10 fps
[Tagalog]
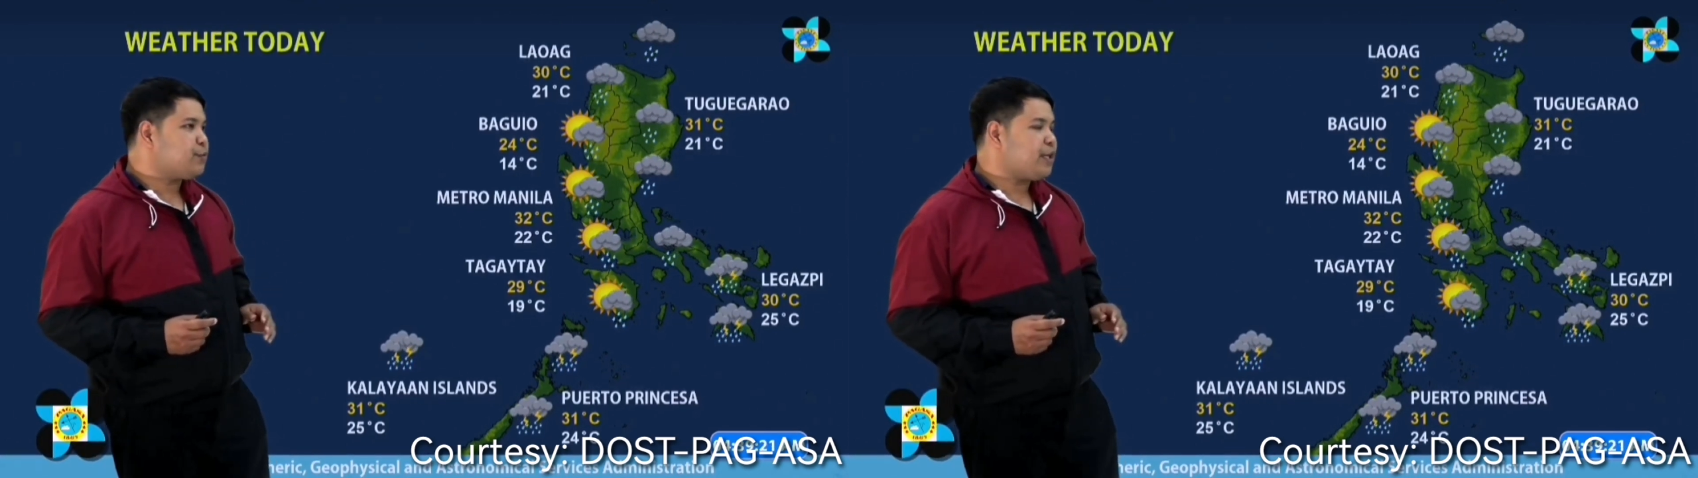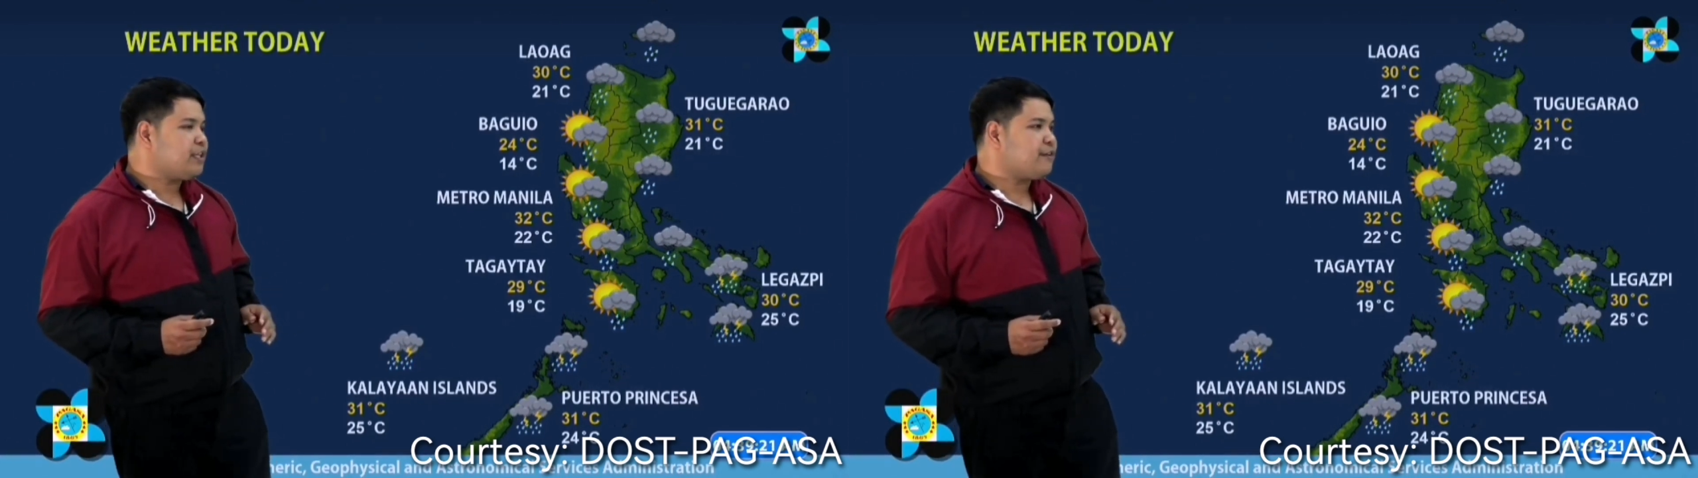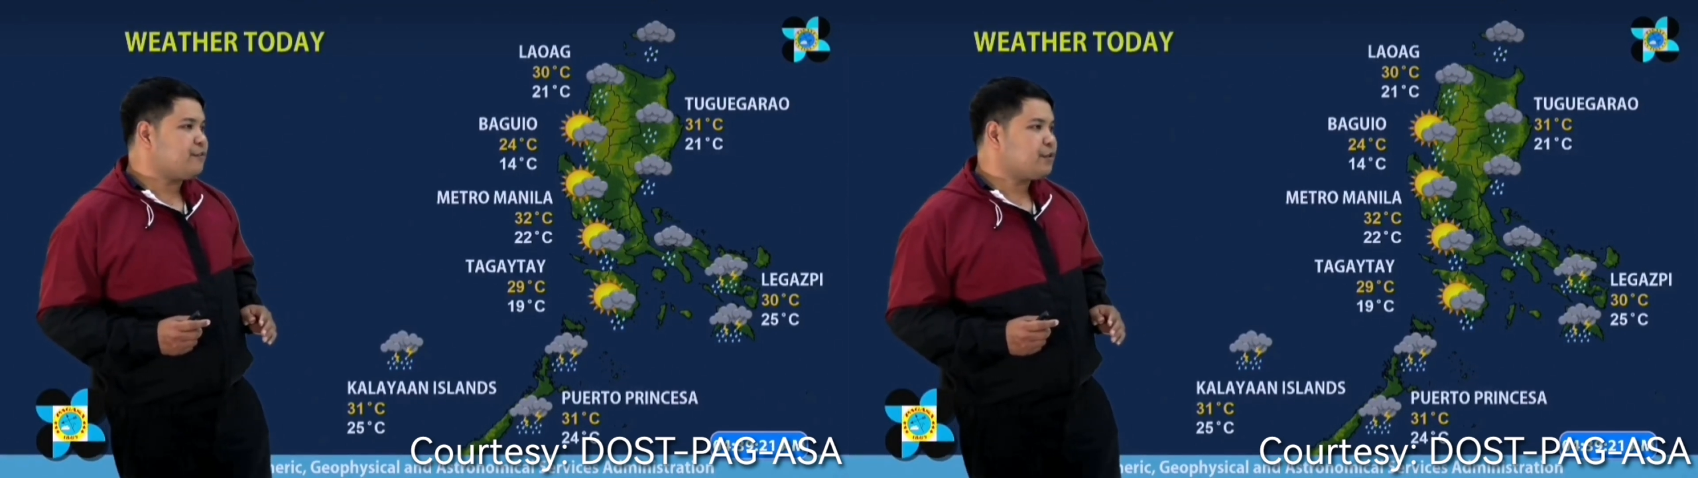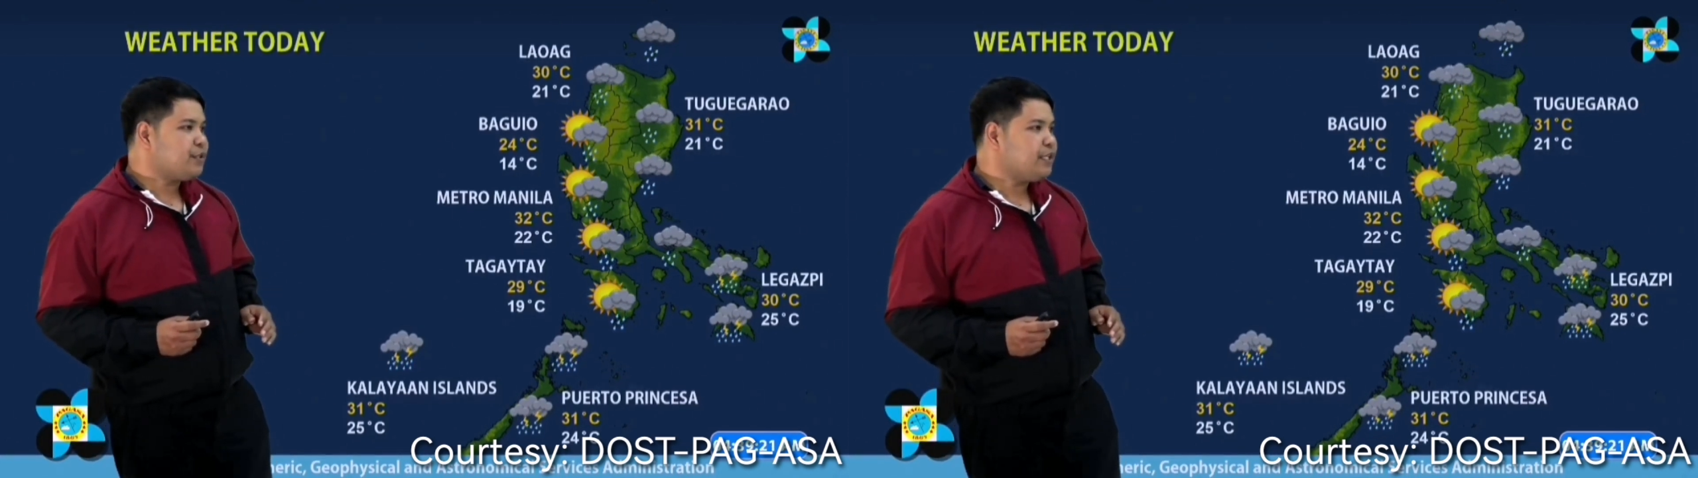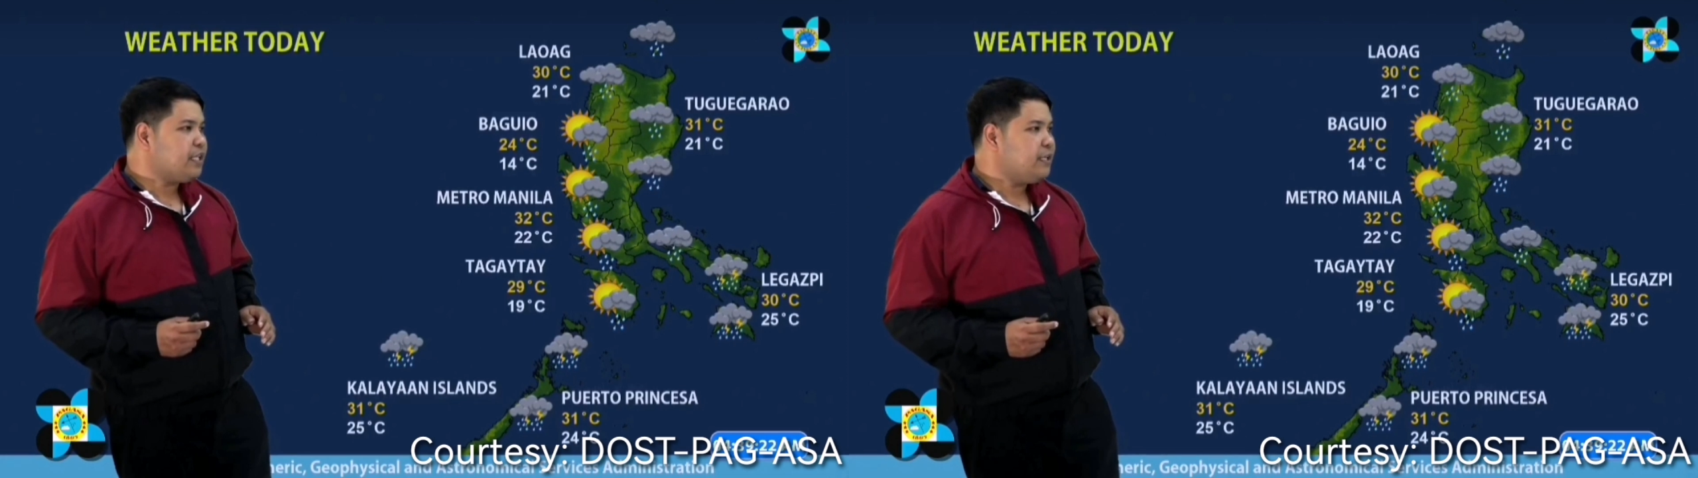25 to
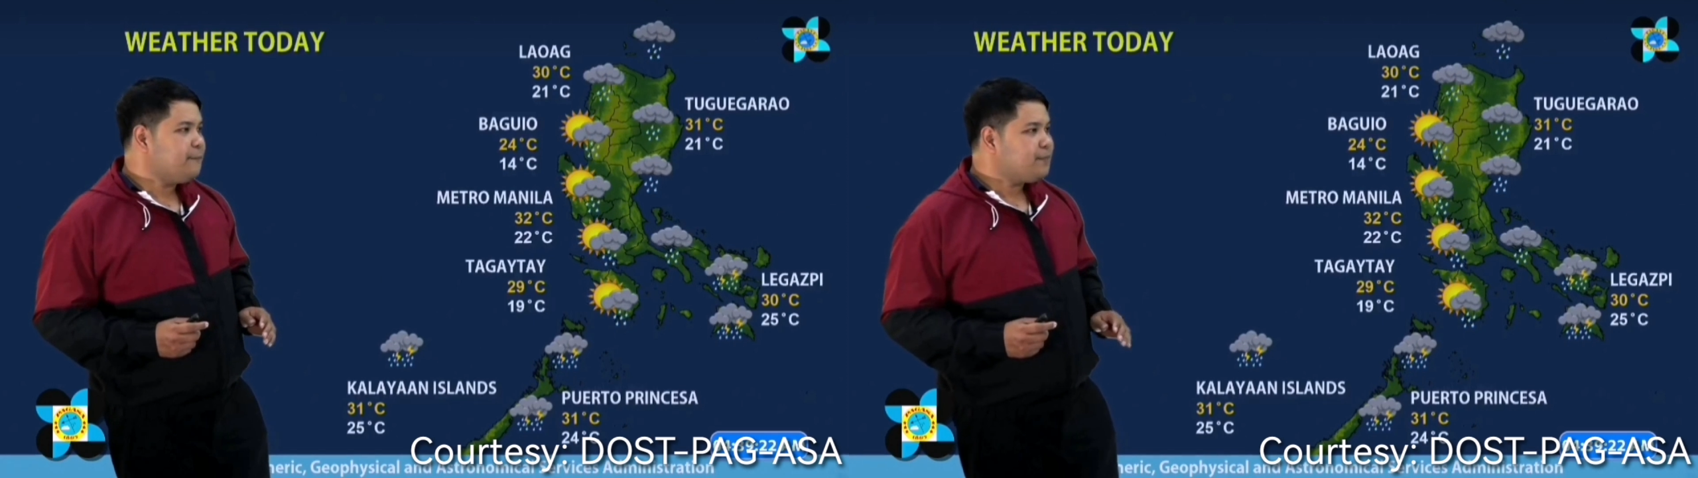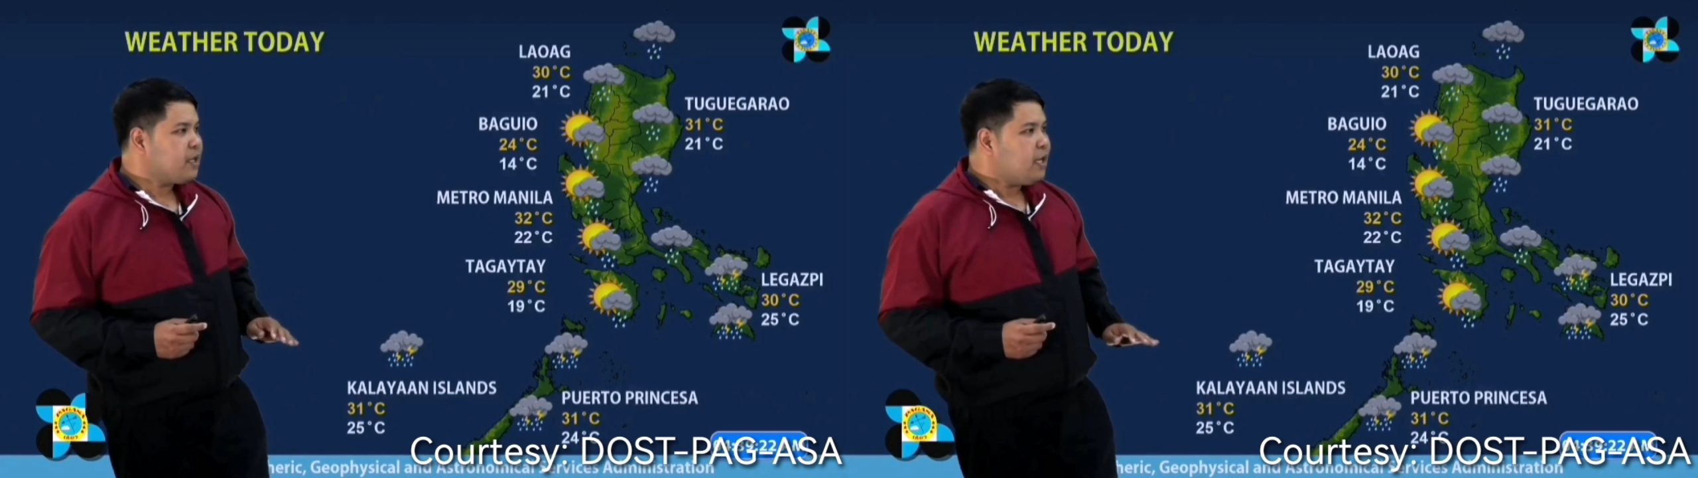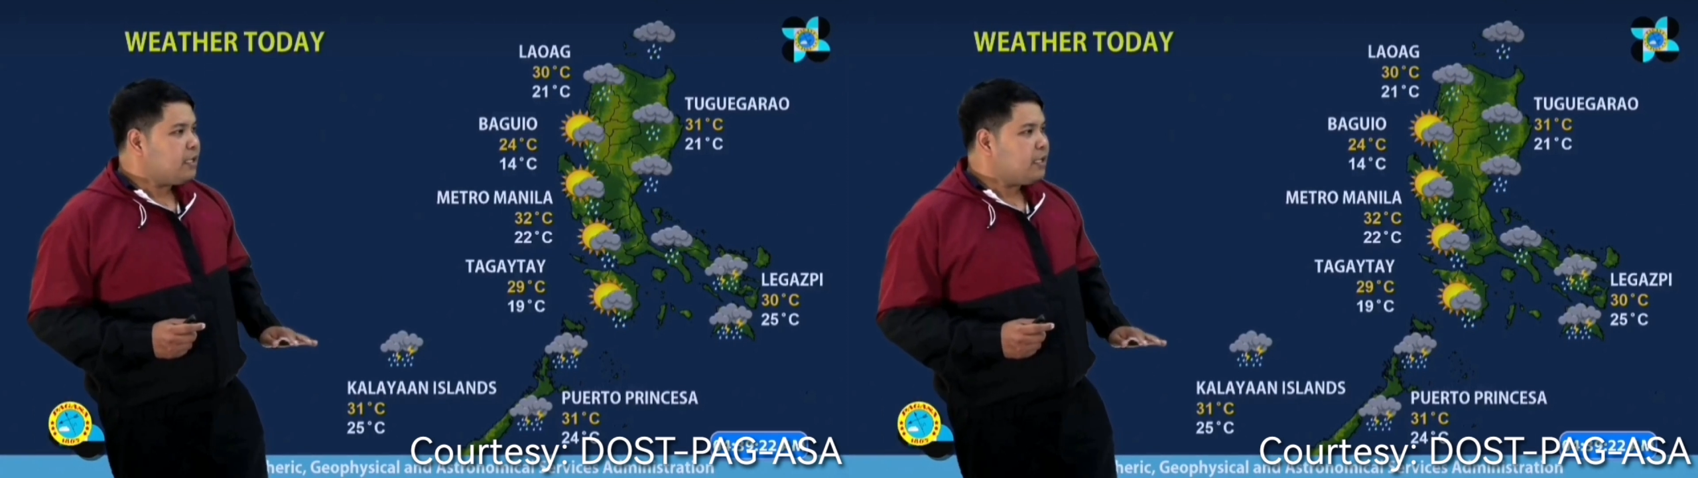30,